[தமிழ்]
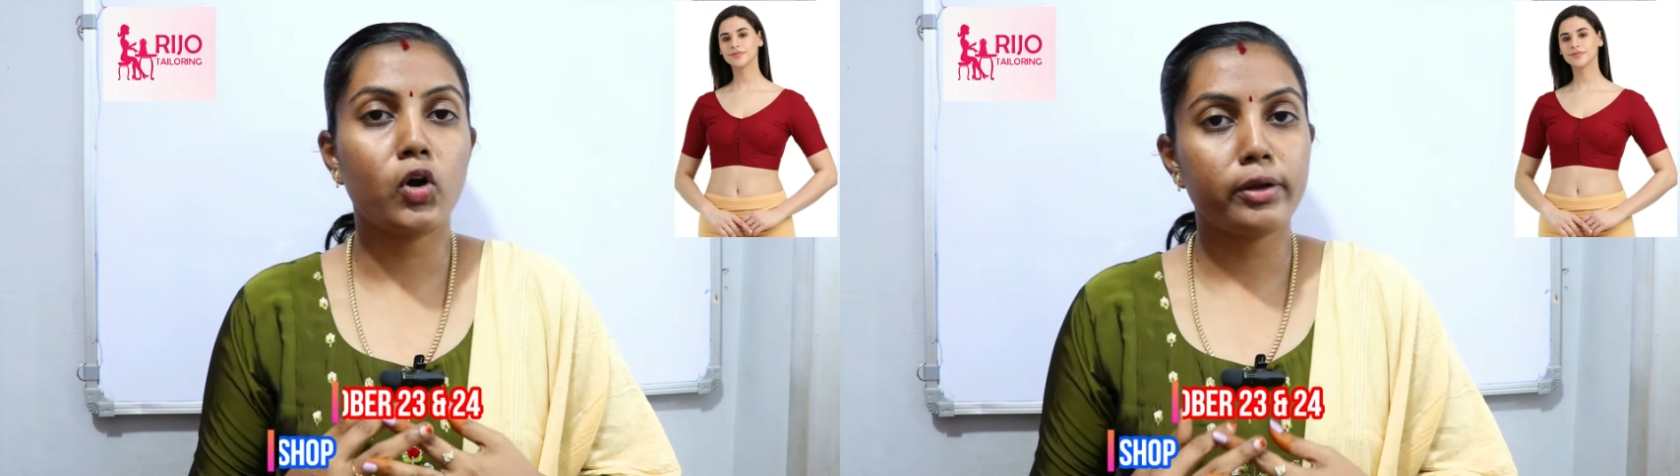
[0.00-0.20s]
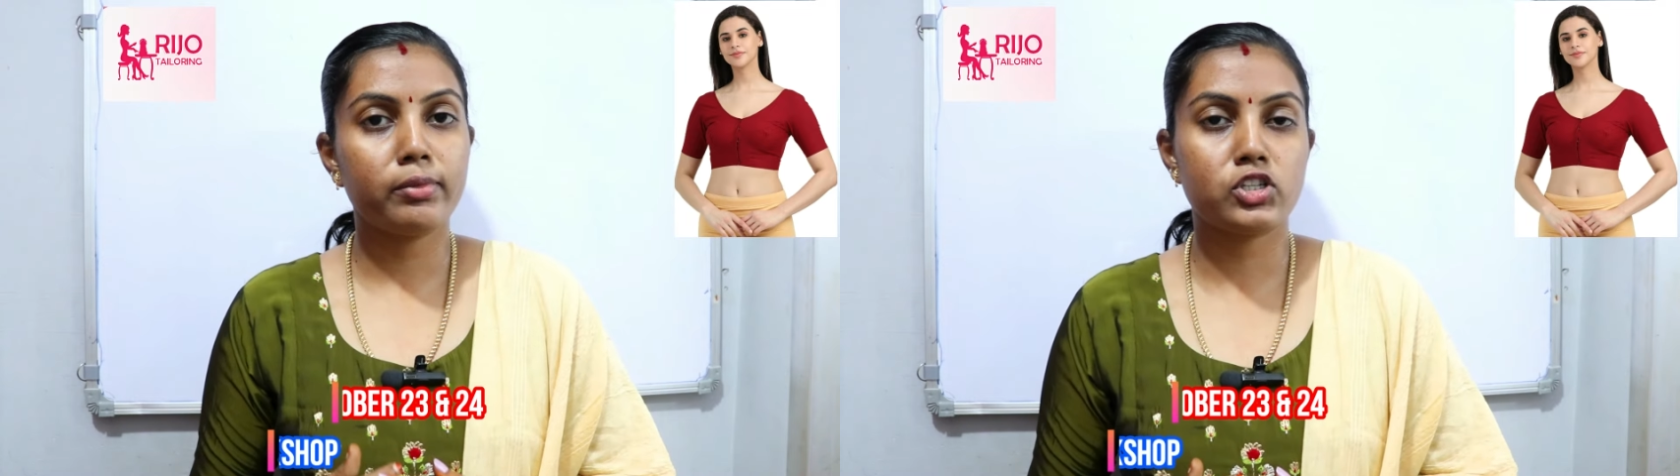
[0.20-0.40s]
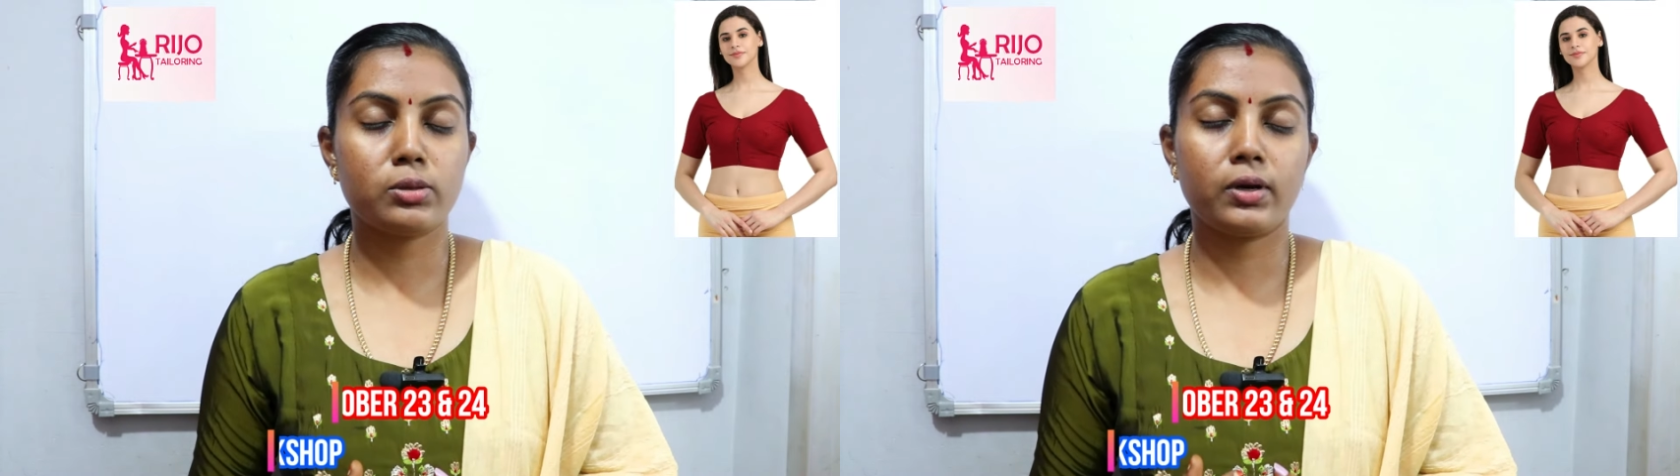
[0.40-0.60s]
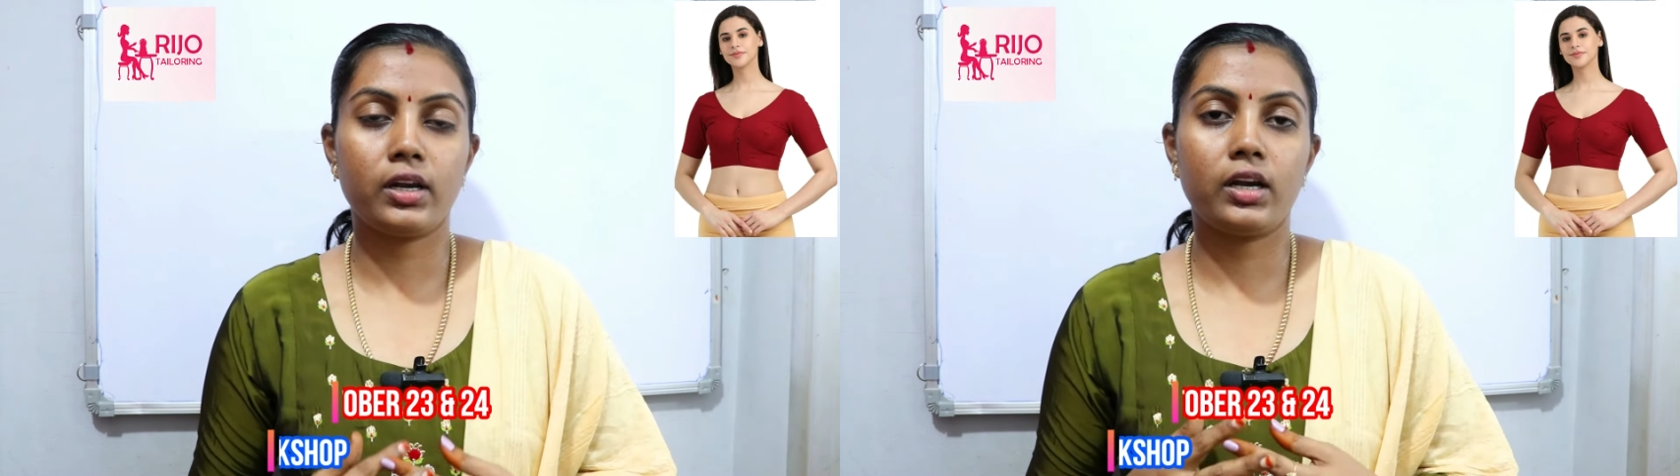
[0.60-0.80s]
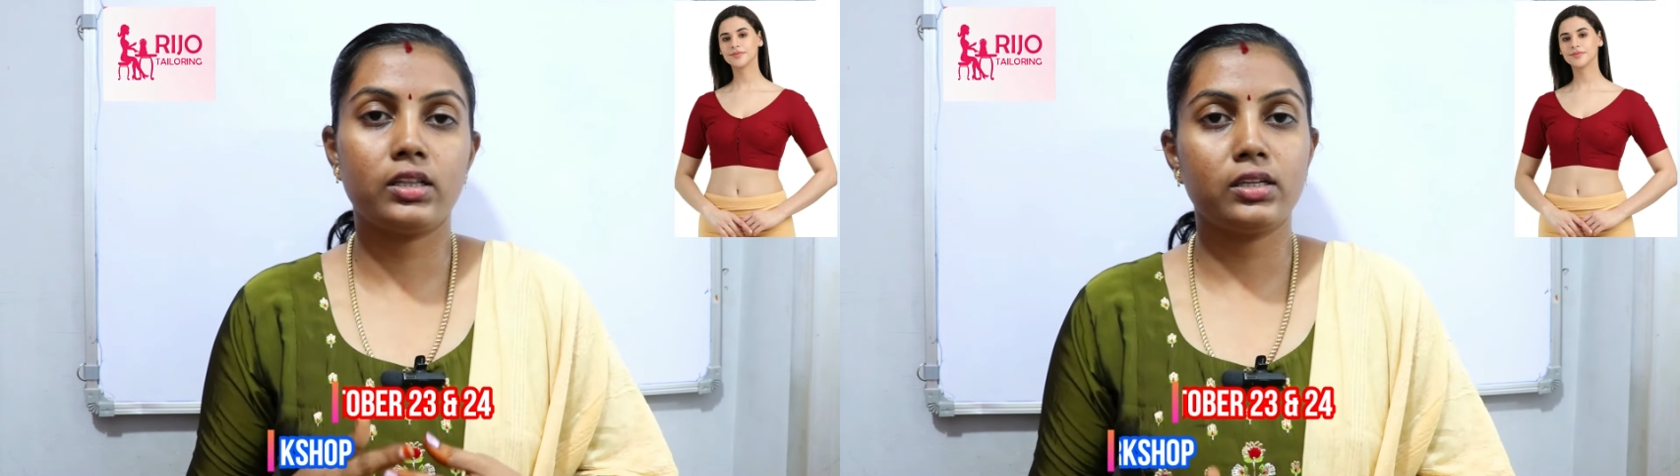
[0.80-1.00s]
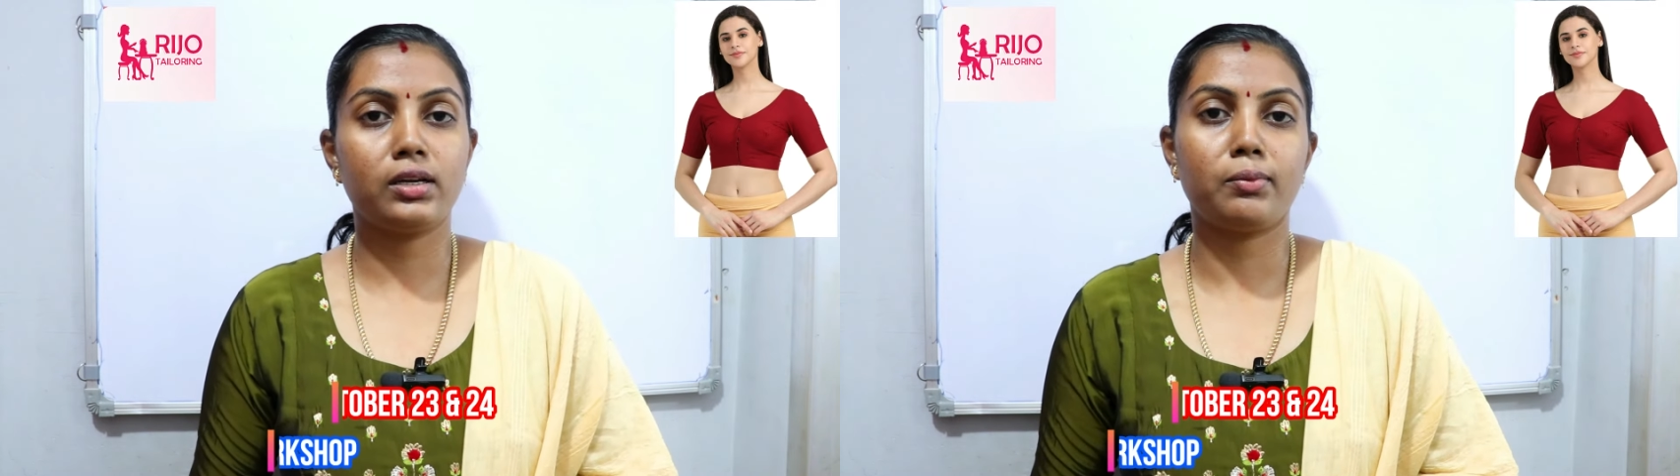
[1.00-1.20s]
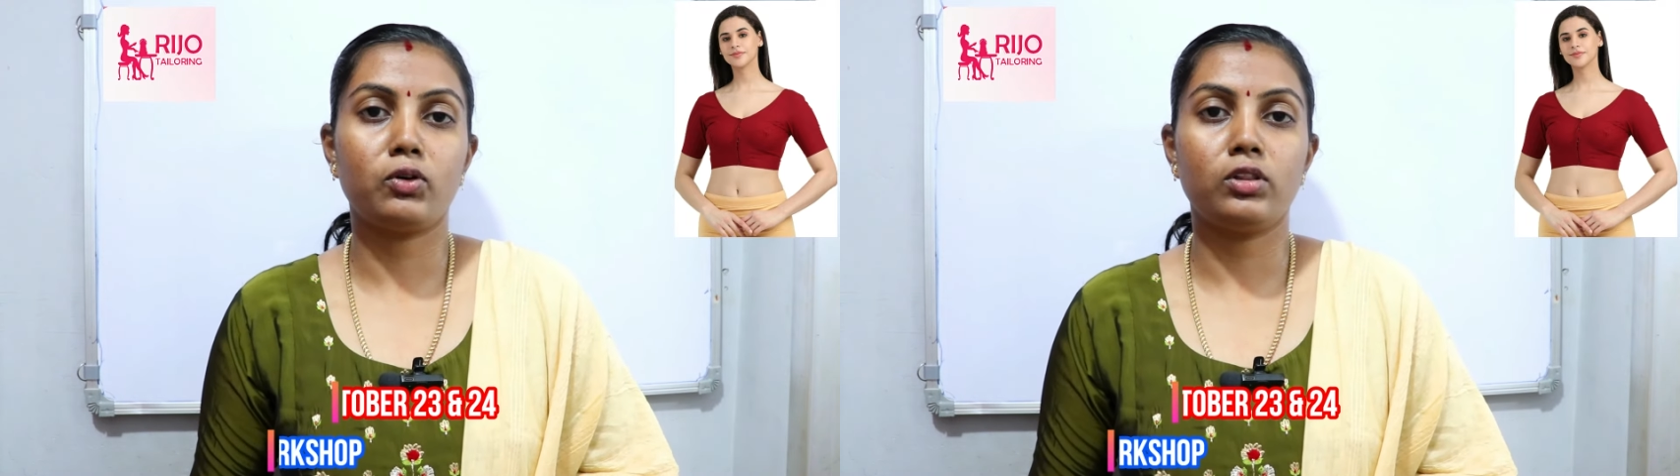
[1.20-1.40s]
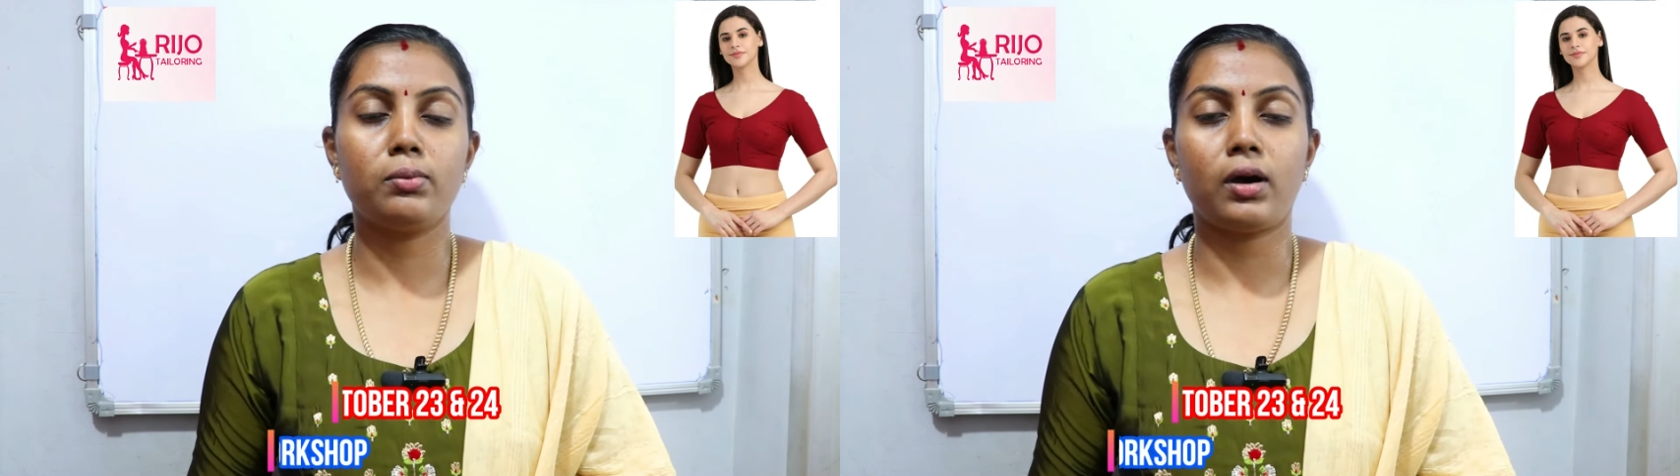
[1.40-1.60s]
பாடி மெஷர்மெண்ட் எடுத்து
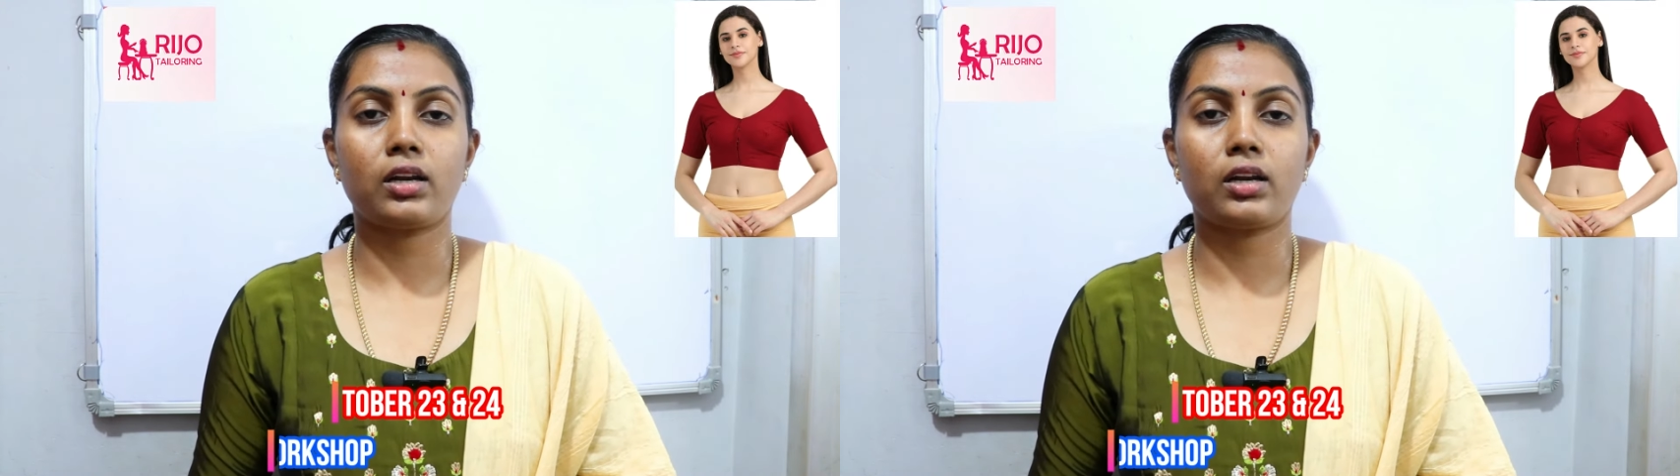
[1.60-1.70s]
நம்ம வந்து